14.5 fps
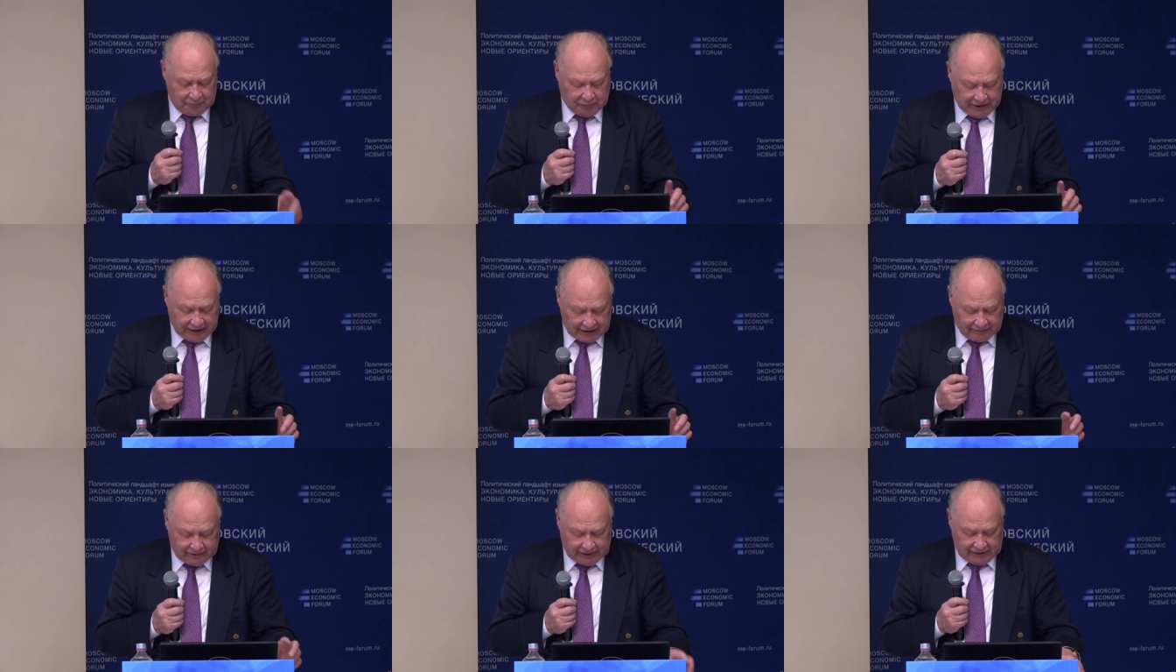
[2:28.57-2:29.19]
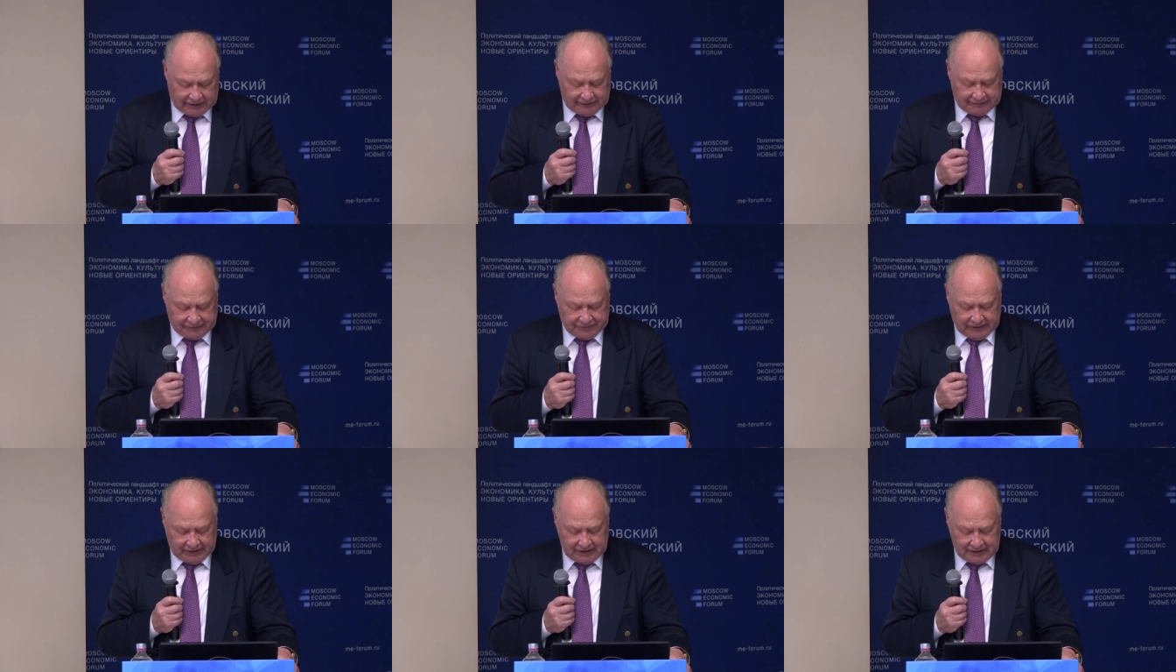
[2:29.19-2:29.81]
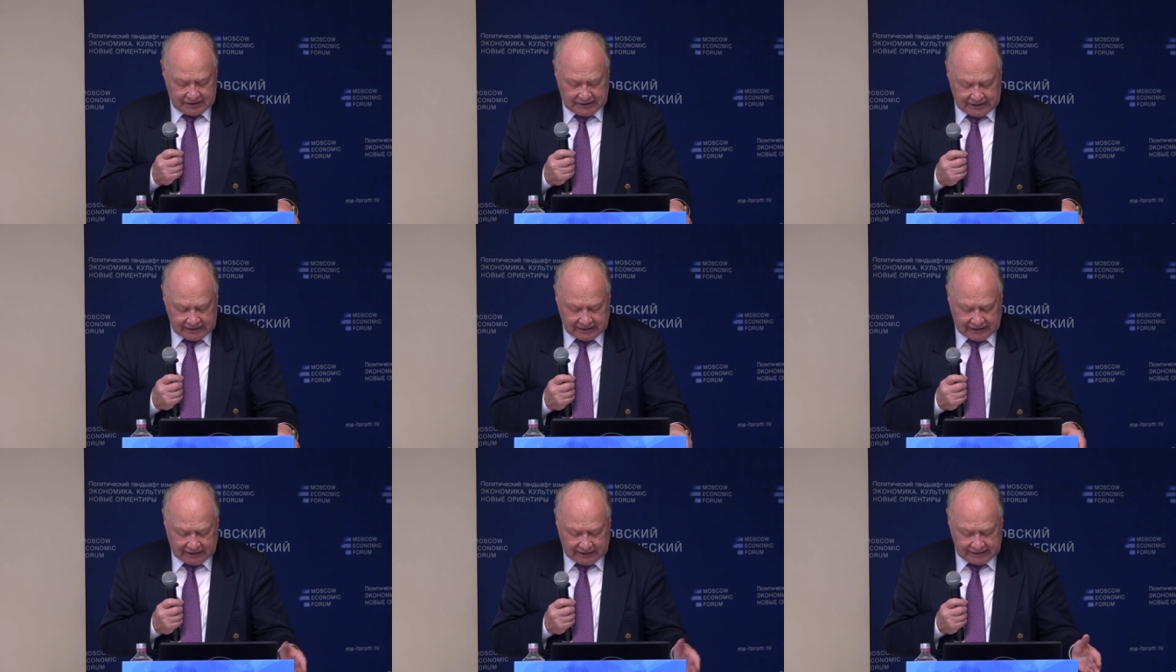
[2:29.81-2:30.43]
Первое.
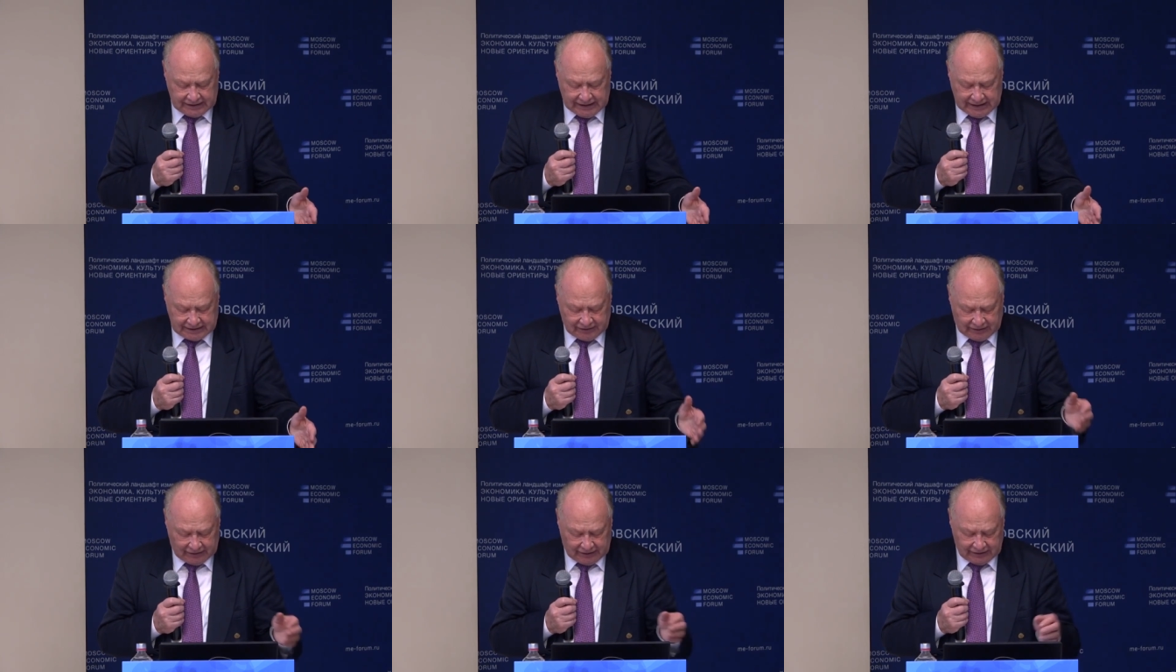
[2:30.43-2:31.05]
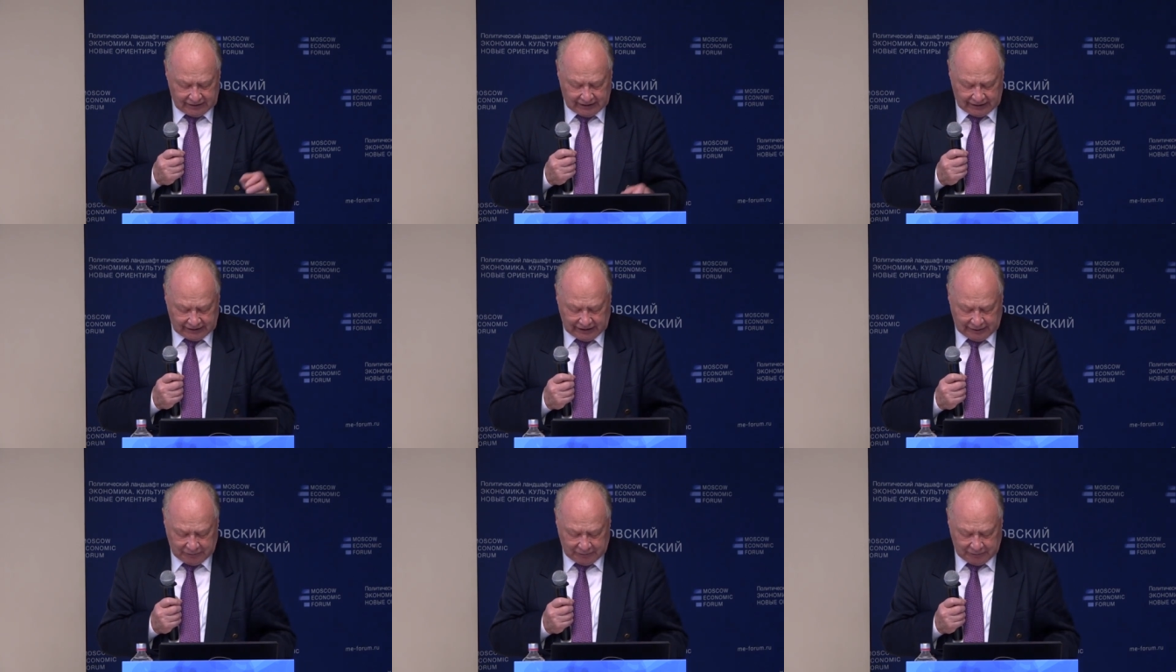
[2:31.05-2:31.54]
Сельское хозяйство, как нам